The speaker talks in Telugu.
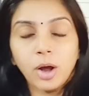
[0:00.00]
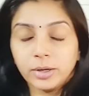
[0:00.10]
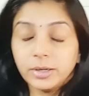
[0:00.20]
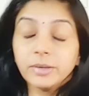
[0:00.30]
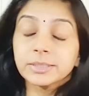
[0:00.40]

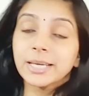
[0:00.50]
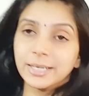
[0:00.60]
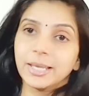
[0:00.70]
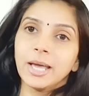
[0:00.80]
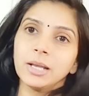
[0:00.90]
కార్నర్ నా
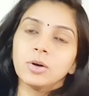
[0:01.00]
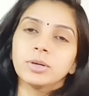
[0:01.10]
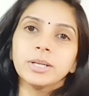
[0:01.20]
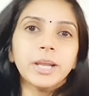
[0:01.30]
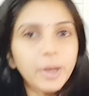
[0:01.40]
స్కిన్ కేర్
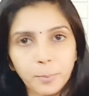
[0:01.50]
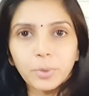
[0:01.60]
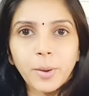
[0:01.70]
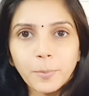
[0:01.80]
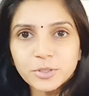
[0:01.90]
రొటీన్ నేను
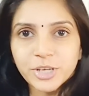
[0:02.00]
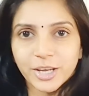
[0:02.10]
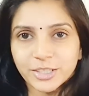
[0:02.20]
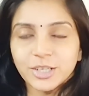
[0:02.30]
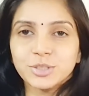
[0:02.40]
ఎప్పటికప్పుడు
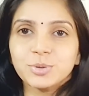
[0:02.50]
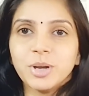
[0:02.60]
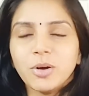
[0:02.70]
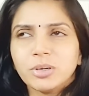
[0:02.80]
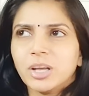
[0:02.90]
షేర్
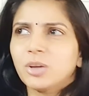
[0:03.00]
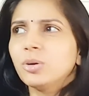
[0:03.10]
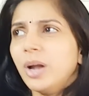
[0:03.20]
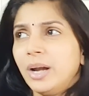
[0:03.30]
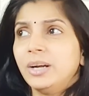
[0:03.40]
చేస్తూనే
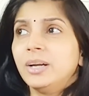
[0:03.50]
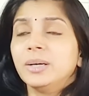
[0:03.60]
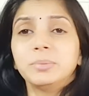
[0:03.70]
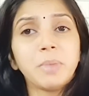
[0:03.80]
ఉంటాను అండ్